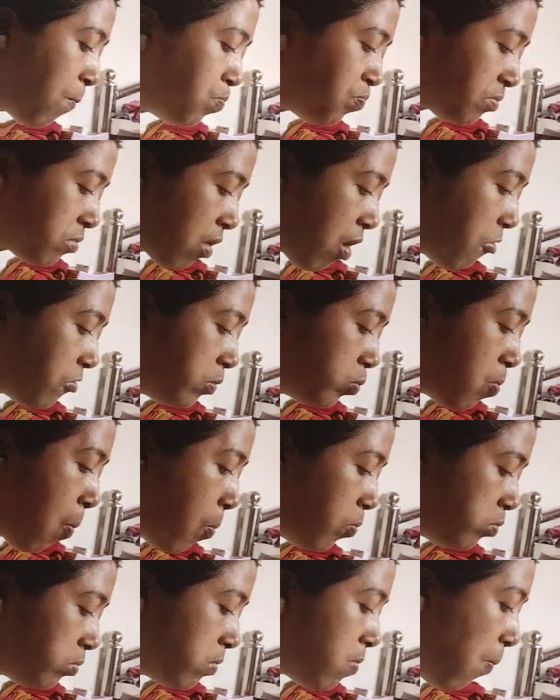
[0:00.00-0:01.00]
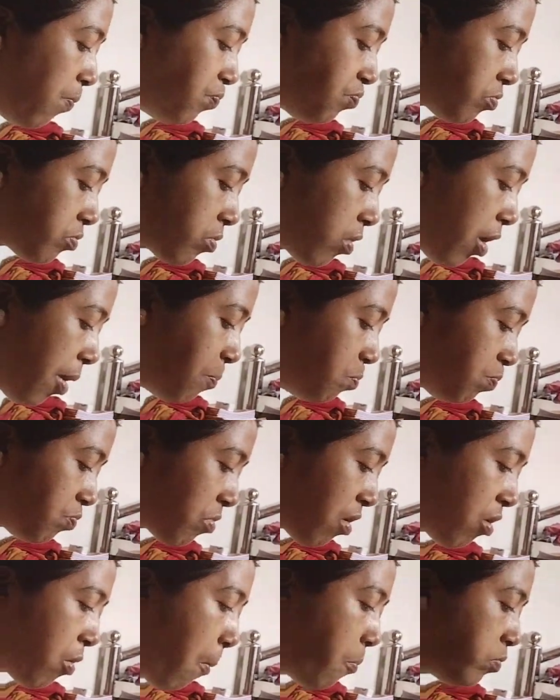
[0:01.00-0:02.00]
মেয়ে হয়ে যাওয়ার পরেও আমরা তিনজন
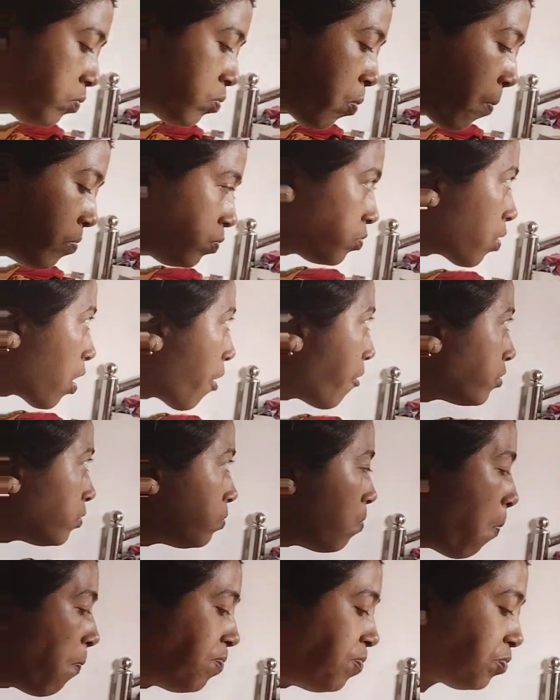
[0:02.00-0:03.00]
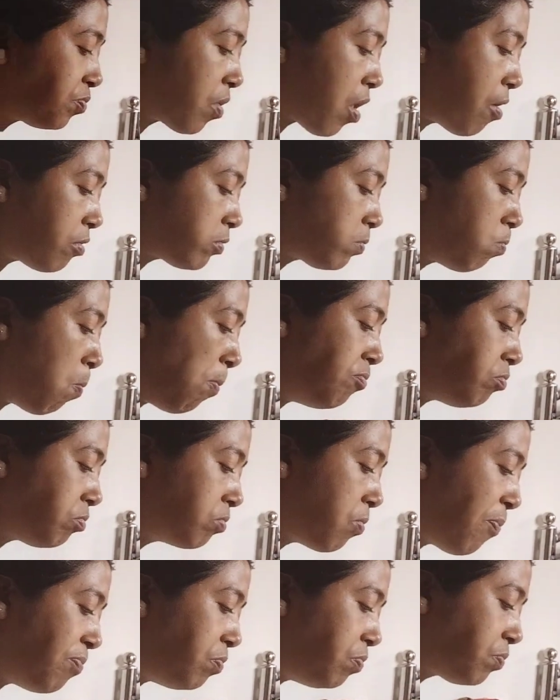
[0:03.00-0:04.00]
বসে একসাথে খেতাম কিন্তু
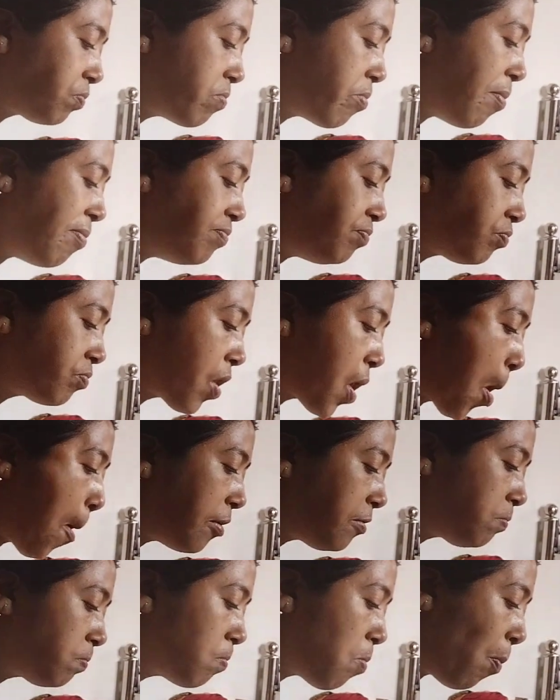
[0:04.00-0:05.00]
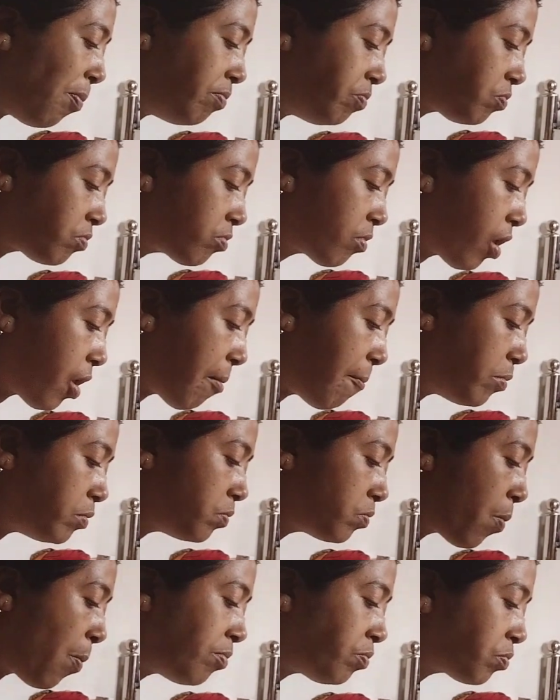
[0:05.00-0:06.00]
এখন আর মানে খুব একটা খাওয়ার
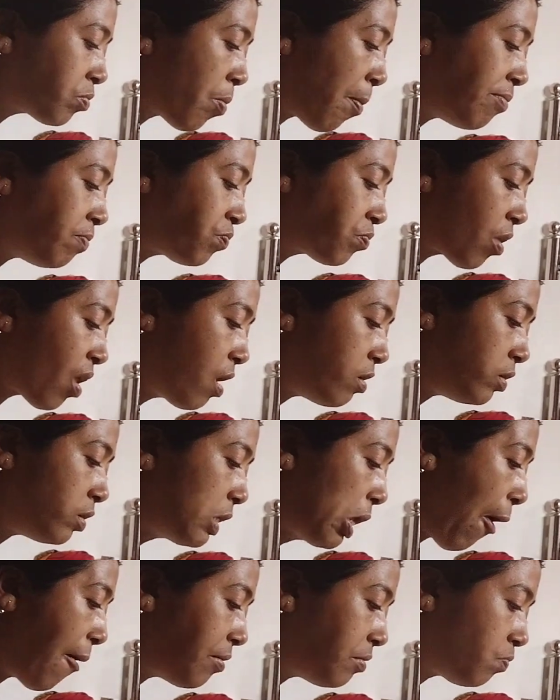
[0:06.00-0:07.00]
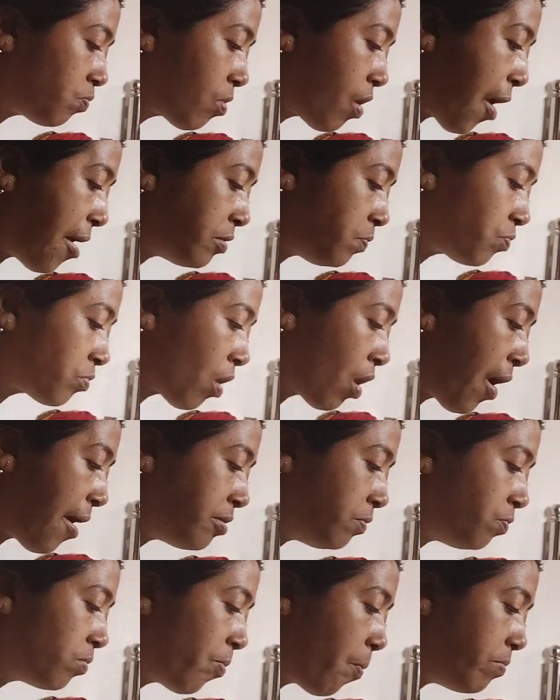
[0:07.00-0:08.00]
সুযোগই হয় না এই জন্য
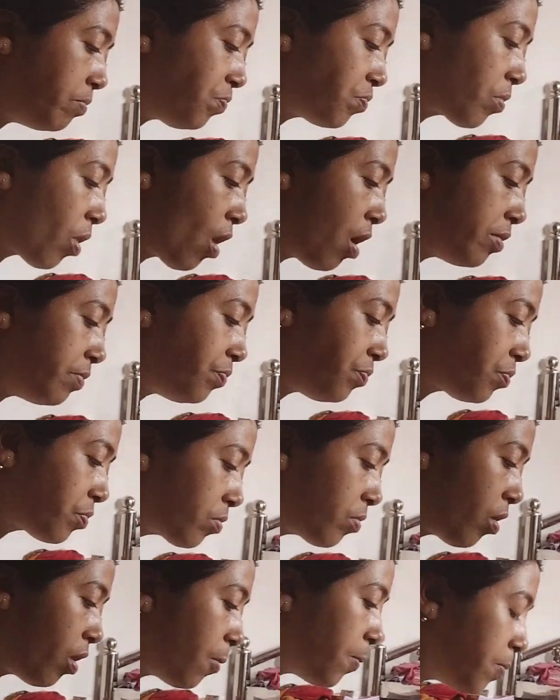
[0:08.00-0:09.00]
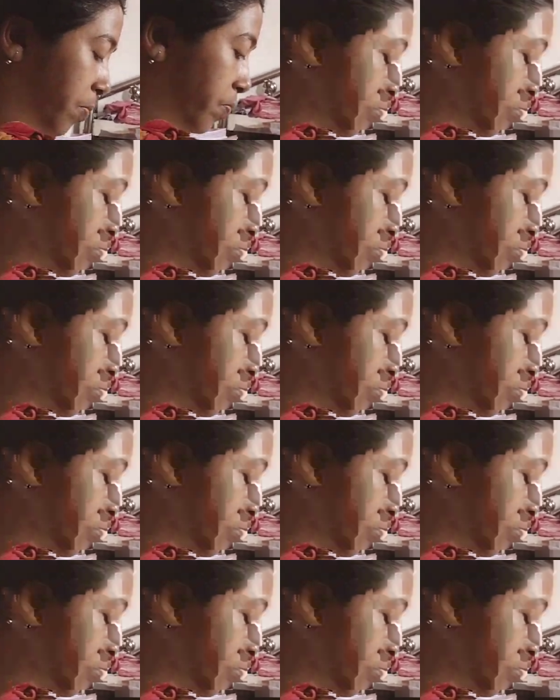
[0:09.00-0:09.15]
আর খাওয়া হয় না আর